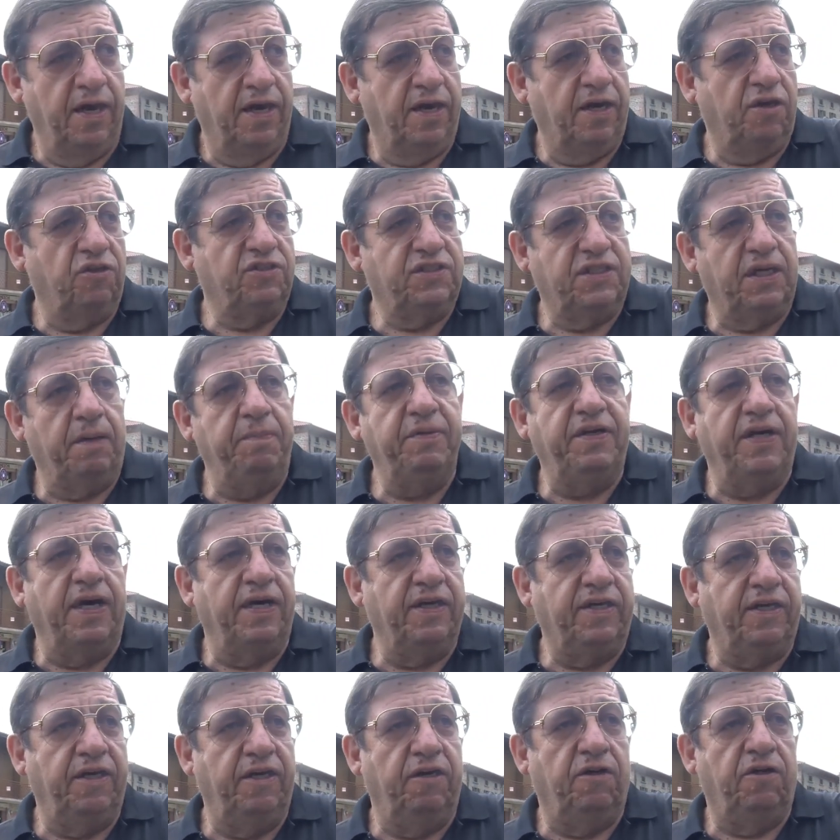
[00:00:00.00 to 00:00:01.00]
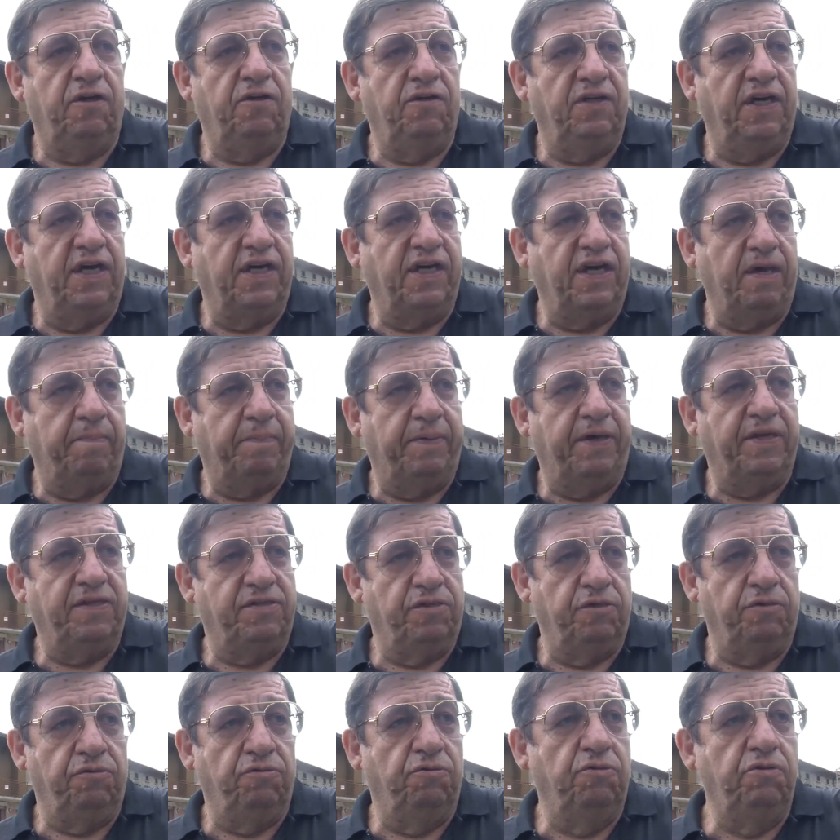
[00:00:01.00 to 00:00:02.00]
La nostra amica archeologa che ha
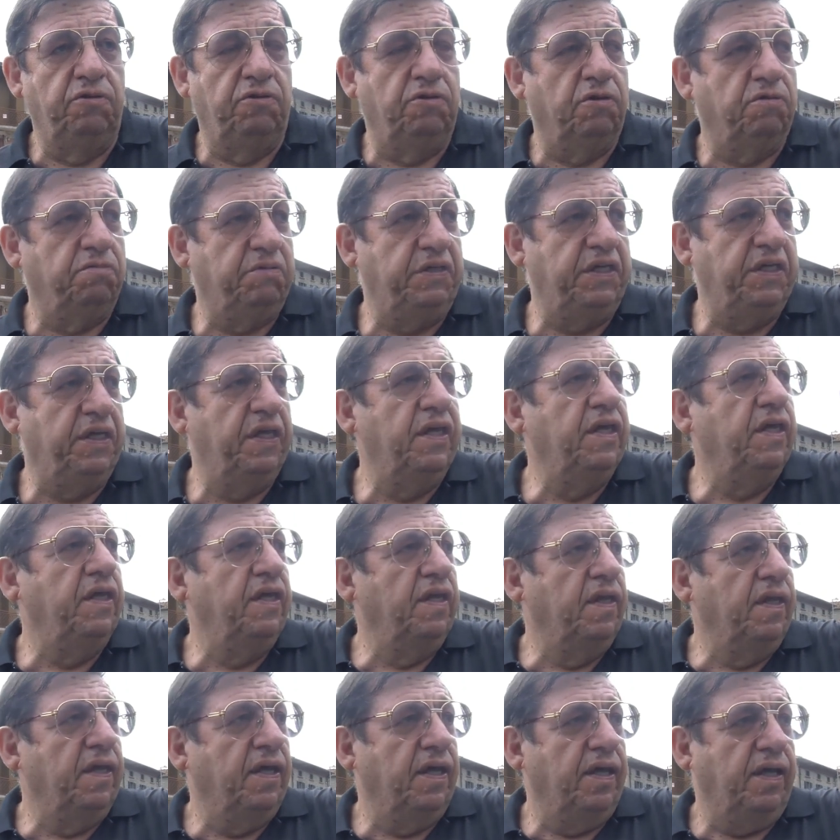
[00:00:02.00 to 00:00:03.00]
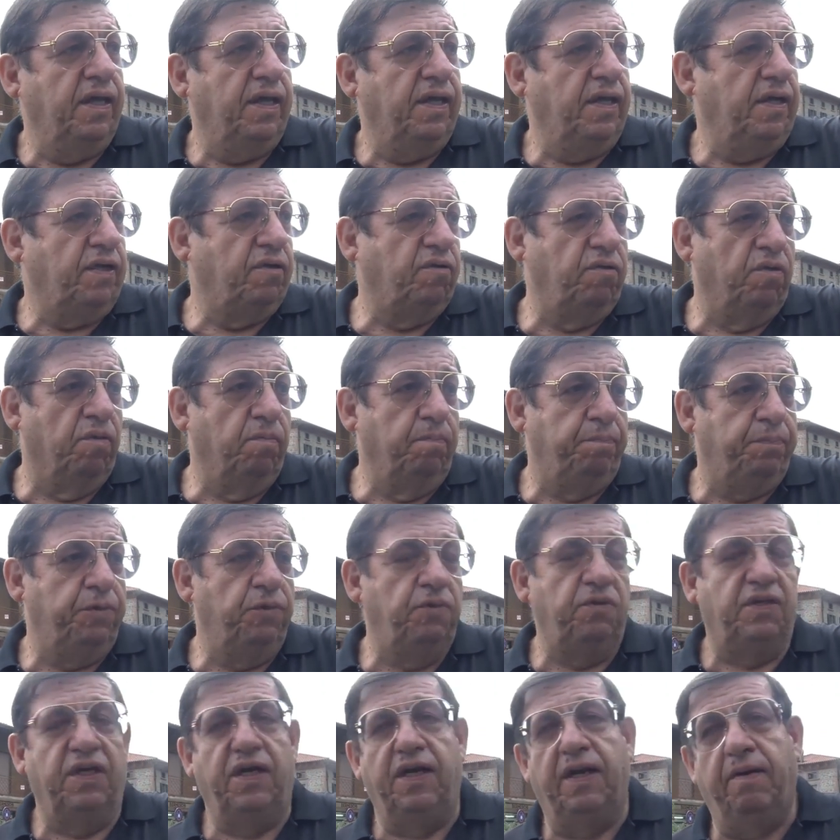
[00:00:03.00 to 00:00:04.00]
perso tutto qui, eh, il
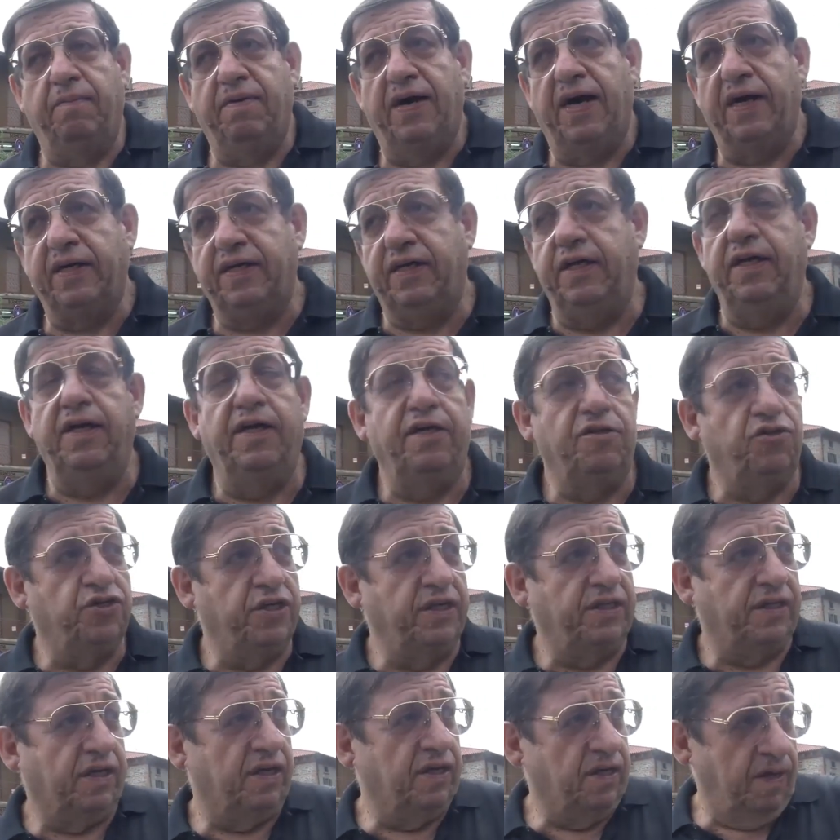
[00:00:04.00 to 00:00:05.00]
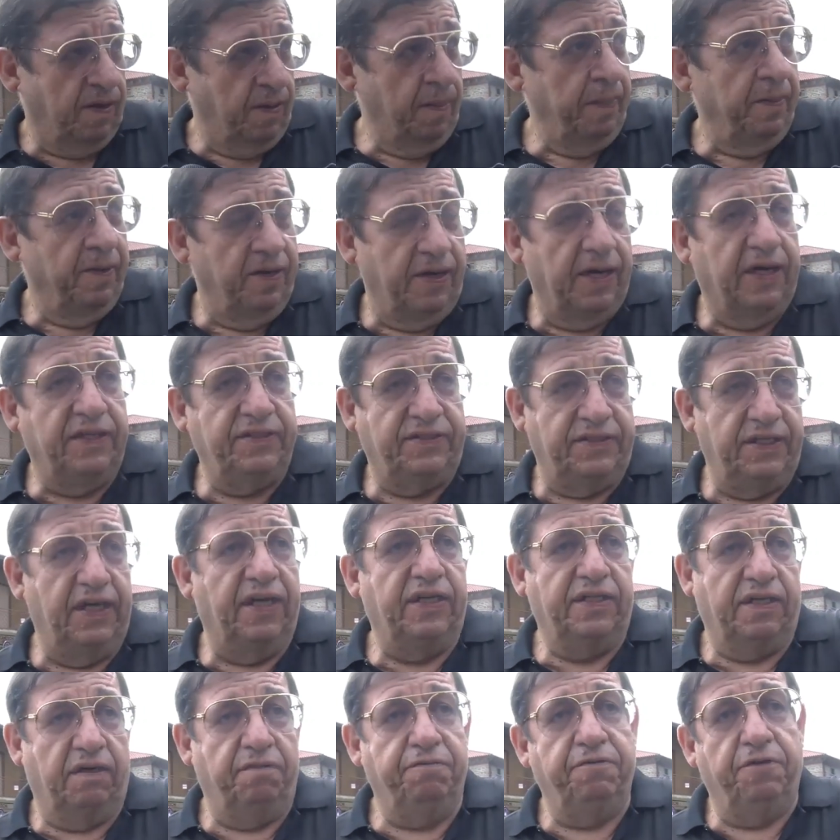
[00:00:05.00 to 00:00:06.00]
computer, la macchina, eccetera, l'hanno
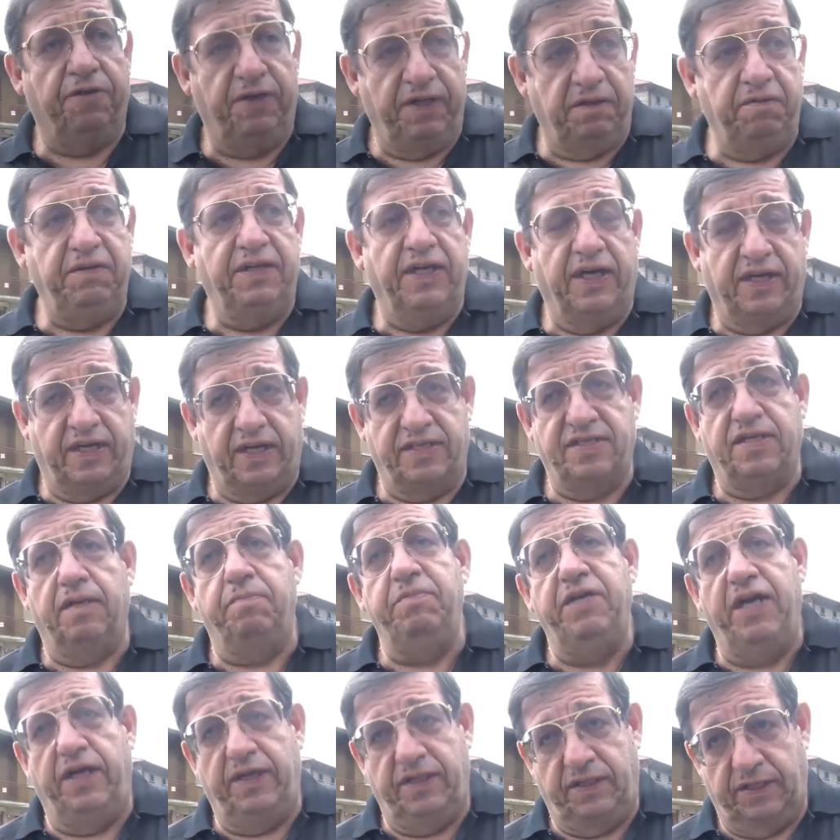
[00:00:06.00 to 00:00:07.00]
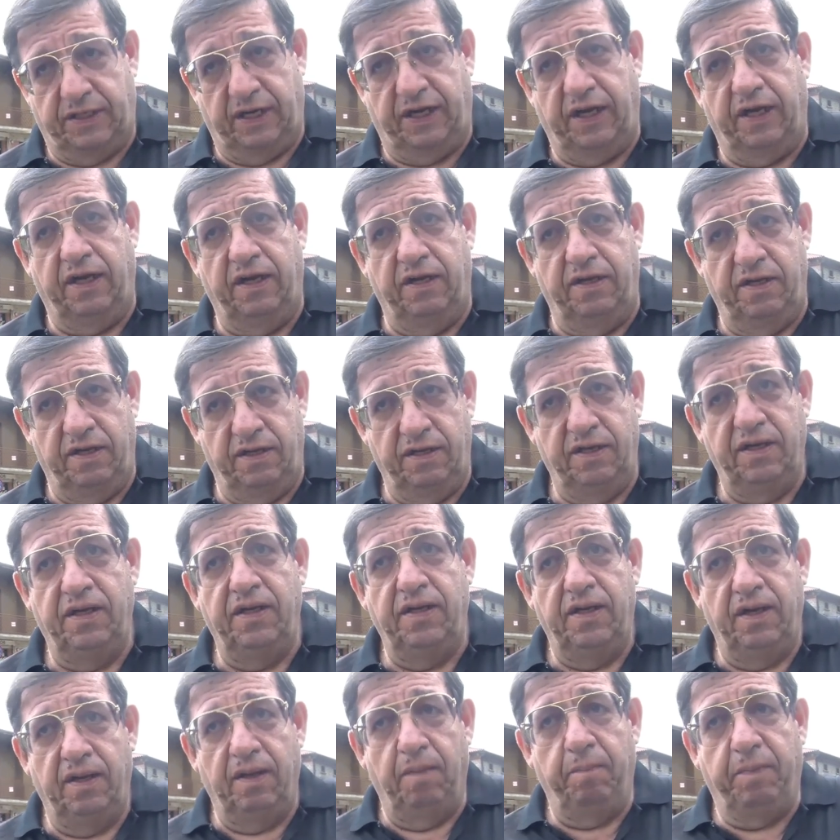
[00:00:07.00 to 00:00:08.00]
tirata fuori qui da casa mia in tre
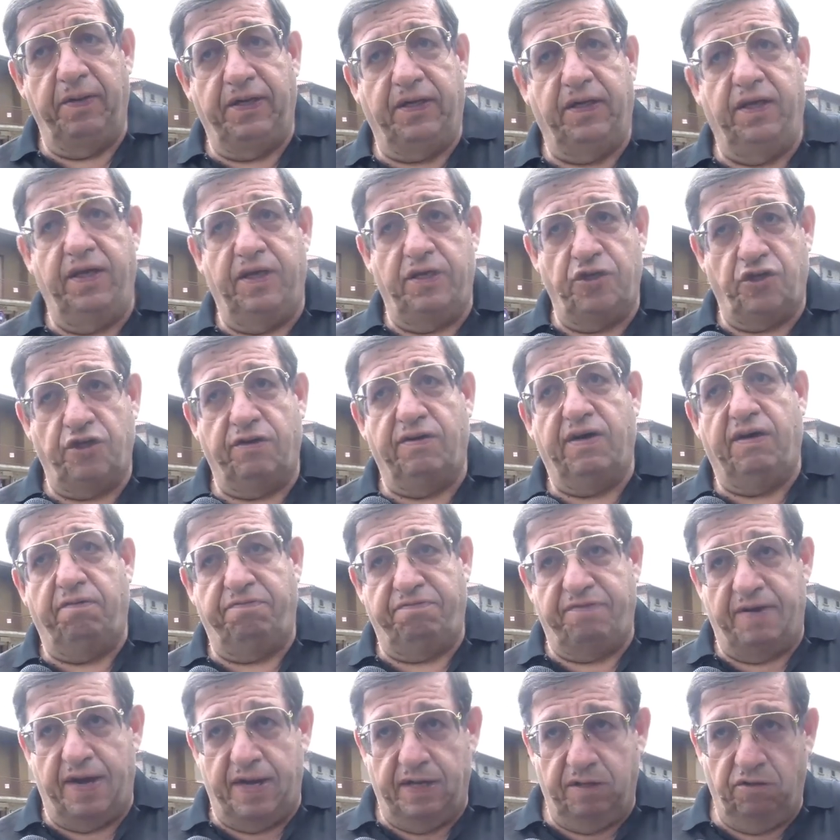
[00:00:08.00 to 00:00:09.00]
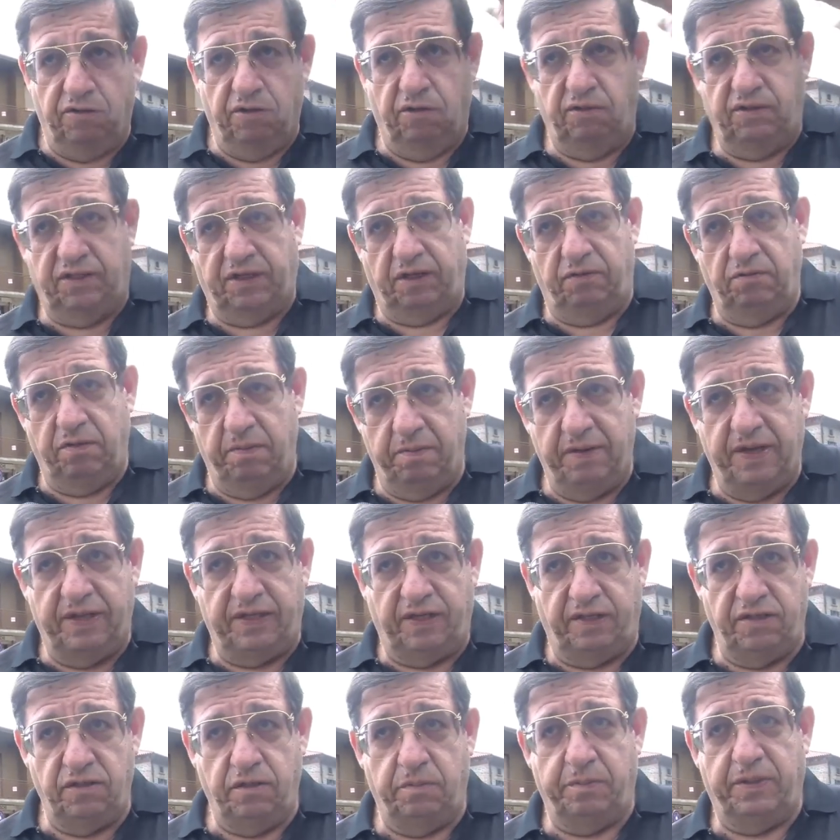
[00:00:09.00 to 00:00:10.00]
perché c'era il fango oltre due
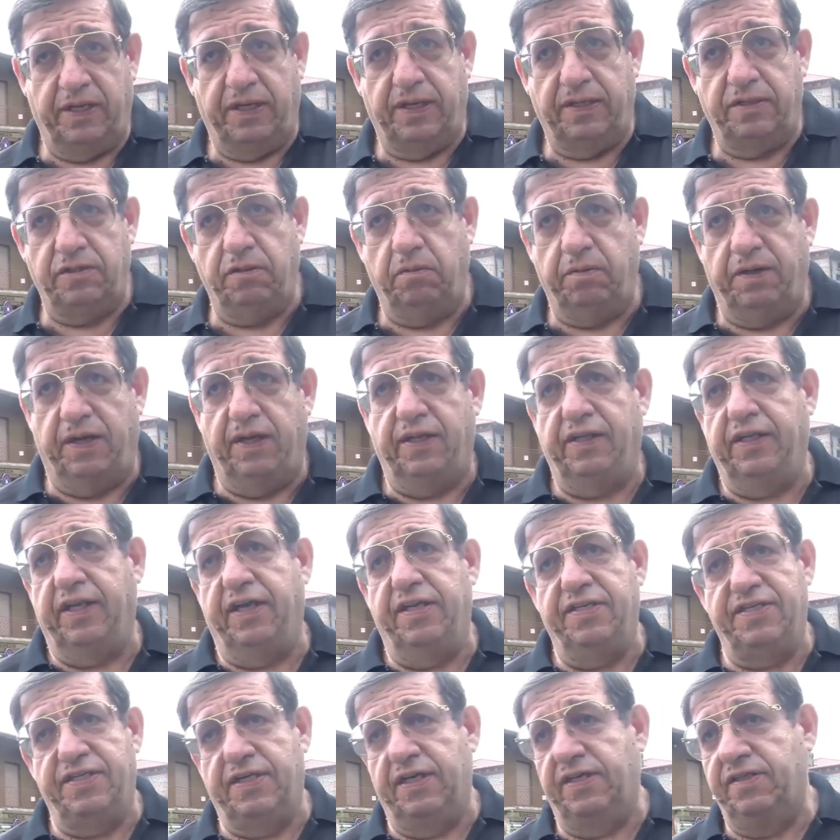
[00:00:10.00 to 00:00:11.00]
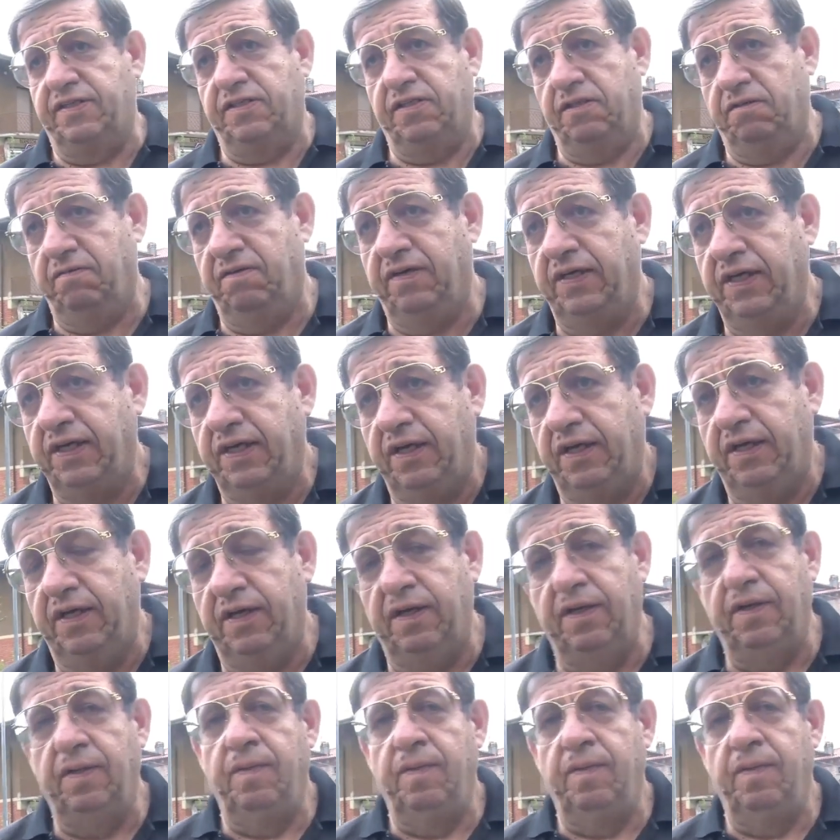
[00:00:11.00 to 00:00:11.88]
metri sopra, sopra la testa. Insomma